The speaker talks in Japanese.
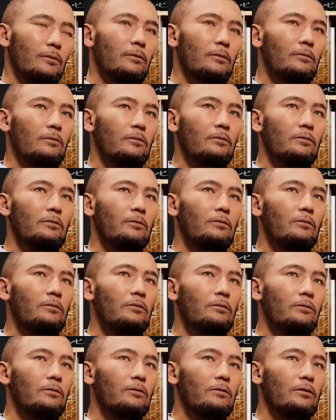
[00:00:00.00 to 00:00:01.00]
面を、
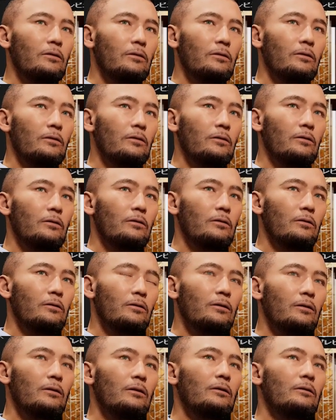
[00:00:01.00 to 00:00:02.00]

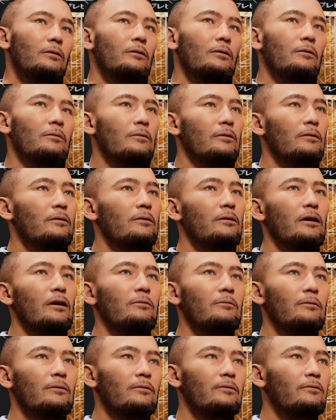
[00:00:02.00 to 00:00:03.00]
えー、切り
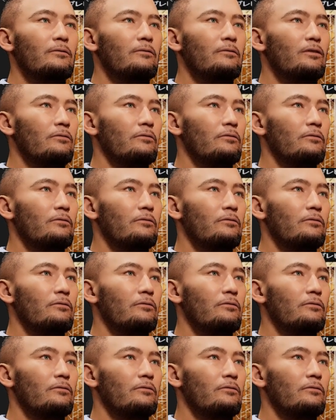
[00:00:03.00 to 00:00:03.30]
替えます。